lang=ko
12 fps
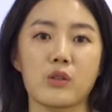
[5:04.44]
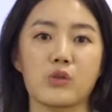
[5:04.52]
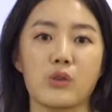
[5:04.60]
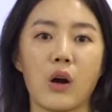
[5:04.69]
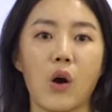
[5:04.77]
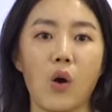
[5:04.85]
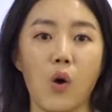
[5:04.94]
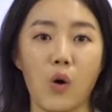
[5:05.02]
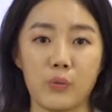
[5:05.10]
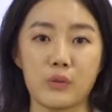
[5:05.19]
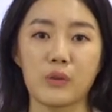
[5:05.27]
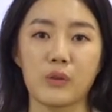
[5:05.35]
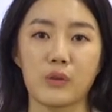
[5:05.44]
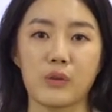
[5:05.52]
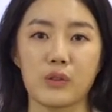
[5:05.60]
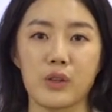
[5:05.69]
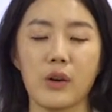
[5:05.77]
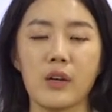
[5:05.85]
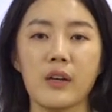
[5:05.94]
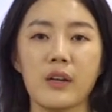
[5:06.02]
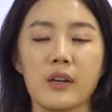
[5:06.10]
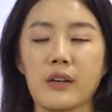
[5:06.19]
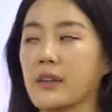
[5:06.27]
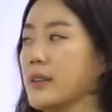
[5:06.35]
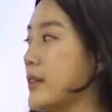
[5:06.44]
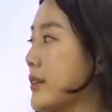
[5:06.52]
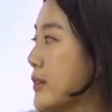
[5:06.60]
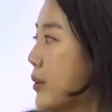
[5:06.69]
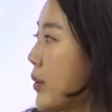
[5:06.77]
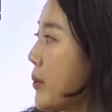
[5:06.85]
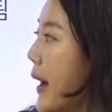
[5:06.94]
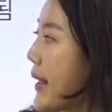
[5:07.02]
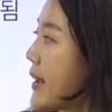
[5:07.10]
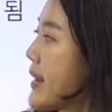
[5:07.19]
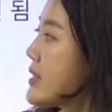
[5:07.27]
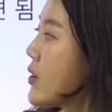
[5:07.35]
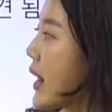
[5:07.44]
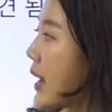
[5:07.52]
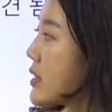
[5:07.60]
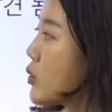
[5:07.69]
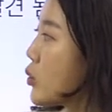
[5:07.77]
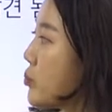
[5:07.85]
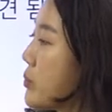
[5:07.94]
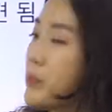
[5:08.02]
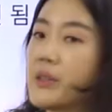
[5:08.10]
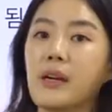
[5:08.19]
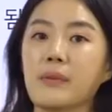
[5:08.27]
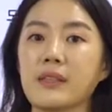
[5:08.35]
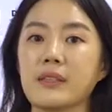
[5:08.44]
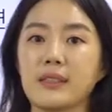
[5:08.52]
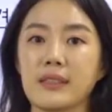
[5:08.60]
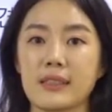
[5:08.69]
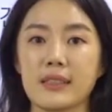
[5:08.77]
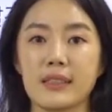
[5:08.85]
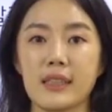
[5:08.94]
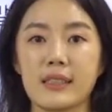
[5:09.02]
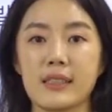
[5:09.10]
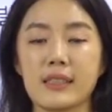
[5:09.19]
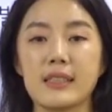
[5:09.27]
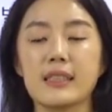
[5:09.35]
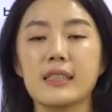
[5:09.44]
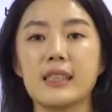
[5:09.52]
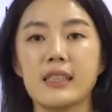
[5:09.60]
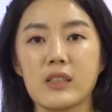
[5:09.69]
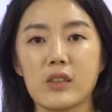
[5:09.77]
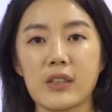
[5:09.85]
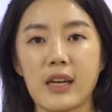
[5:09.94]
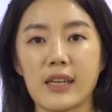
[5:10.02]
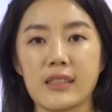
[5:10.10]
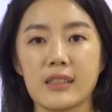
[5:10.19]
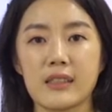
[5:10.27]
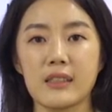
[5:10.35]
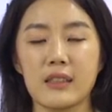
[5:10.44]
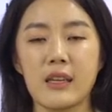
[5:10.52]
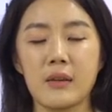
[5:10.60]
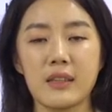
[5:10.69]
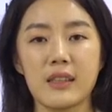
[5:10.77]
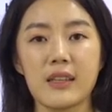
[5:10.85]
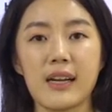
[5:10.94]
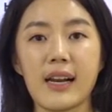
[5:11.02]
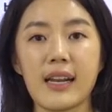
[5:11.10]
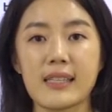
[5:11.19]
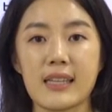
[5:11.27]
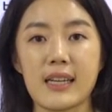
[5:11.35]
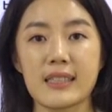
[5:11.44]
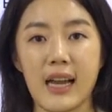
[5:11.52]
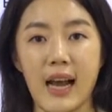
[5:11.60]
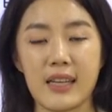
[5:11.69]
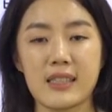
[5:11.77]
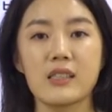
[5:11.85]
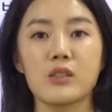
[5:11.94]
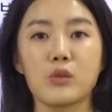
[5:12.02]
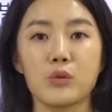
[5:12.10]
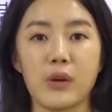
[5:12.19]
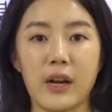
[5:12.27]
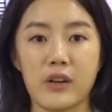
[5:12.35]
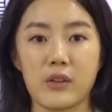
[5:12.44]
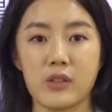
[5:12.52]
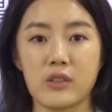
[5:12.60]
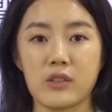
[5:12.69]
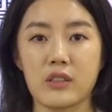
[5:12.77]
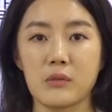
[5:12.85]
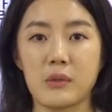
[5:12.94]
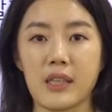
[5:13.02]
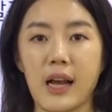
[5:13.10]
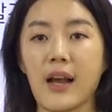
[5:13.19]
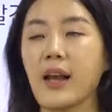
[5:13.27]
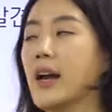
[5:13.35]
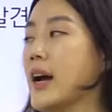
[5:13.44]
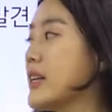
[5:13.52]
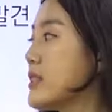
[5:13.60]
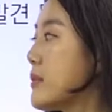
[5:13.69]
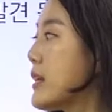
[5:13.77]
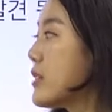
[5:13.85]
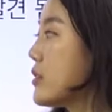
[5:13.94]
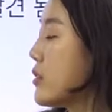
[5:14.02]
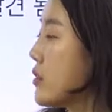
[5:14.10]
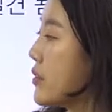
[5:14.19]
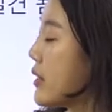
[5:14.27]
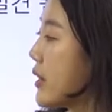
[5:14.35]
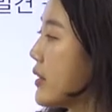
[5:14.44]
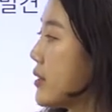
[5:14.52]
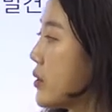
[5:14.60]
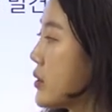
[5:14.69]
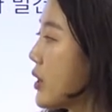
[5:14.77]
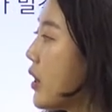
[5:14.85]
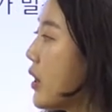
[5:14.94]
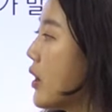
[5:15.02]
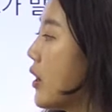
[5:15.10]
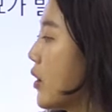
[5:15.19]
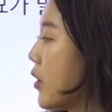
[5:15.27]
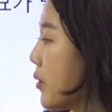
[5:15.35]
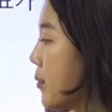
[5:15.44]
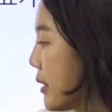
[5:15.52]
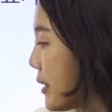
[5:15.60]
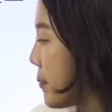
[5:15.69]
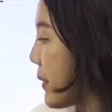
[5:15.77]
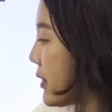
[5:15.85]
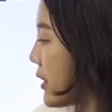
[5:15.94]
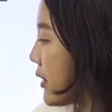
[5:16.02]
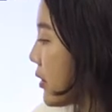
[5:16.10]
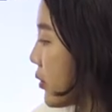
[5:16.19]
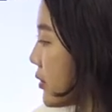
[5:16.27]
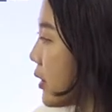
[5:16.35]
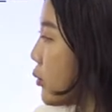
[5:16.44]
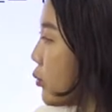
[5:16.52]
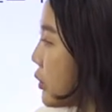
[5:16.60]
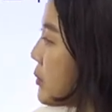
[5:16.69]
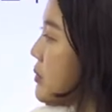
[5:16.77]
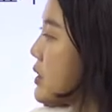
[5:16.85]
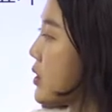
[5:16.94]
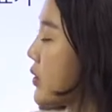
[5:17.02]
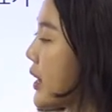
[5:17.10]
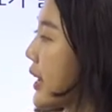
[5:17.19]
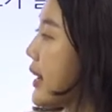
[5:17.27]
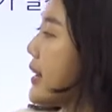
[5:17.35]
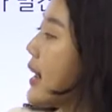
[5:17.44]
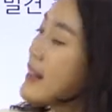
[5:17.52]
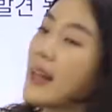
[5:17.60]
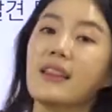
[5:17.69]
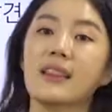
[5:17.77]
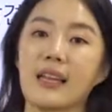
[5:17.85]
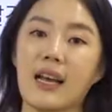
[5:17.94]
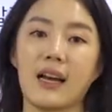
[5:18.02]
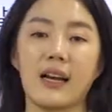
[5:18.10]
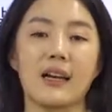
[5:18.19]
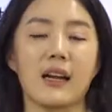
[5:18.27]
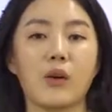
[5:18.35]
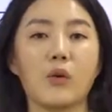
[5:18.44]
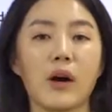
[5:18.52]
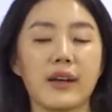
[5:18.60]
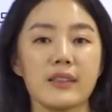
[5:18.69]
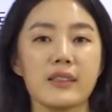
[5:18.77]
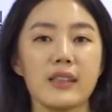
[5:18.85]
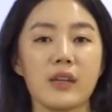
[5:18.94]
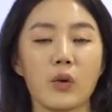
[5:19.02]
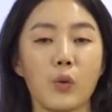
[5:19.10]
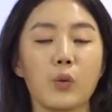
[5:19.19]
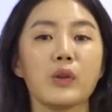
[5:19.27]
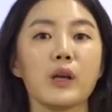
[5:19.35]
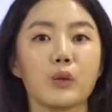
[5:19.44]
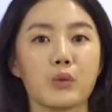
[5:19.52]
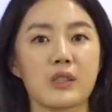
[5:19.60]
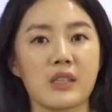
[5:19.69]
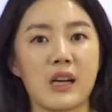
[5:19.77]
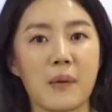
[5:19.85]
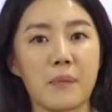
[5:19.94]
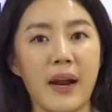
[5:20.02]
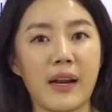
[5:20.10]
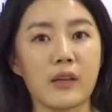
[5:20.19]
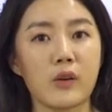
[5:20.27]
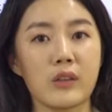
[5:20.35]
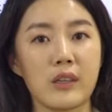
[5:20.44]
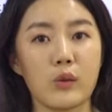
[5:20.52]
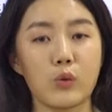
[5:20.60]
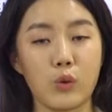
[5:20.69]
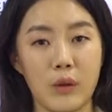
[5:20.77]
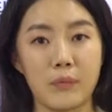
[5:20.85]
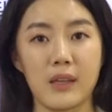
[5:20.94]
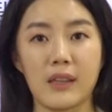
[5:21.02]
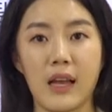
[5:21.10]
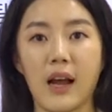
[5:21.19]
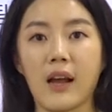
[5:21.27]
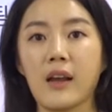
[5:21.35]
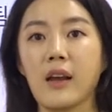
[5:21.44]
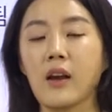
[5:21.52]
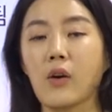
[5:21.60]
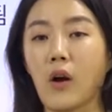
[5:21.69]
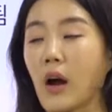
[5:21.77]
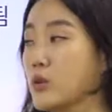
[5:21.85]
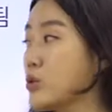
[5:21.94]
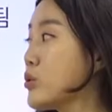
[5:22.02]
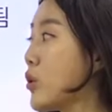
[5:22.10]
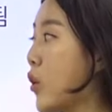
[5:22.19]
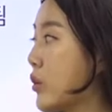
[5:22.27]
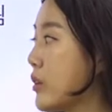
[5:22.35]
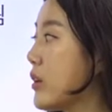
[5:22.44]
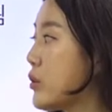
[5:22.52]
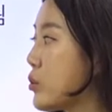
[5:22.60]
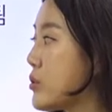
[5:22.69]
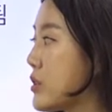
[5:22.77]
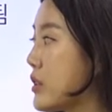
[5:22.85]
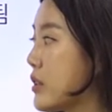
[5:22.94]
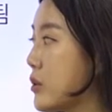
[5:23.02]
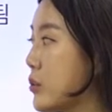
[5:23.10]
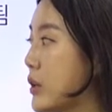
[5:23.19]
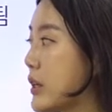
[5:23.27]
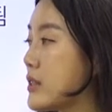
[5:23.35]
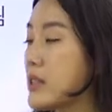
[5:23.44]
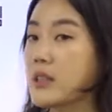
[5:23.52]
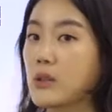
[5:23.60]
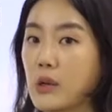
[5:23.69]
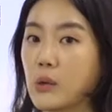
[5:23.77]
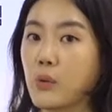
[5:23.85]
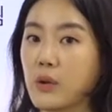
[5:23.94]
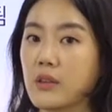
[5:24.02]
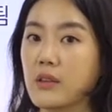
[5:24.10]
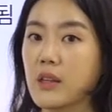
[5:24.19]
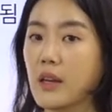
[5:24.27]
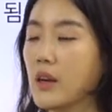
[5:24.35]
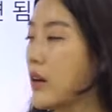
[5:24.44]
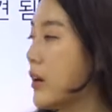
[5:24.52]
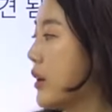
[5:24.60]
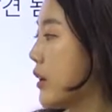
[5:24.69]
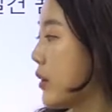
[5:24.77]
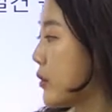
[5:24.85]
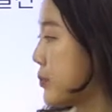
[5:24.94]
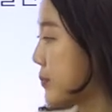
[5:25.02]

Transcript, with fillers: 건설할 수가 없었던 거죠. 어, 마야에서 가장 높은 피라미드는 사실 그 이전까지는 띠까의 제4신전으로 알려져 있었습니다. 하지만 2000년대에 들어서 어, 이 빼땐 열대 우림 지역의 라단타라고 하는 고대 도시가 발견이 됩니다. 아주 거대한 도시로 예측이 되고 있는데요.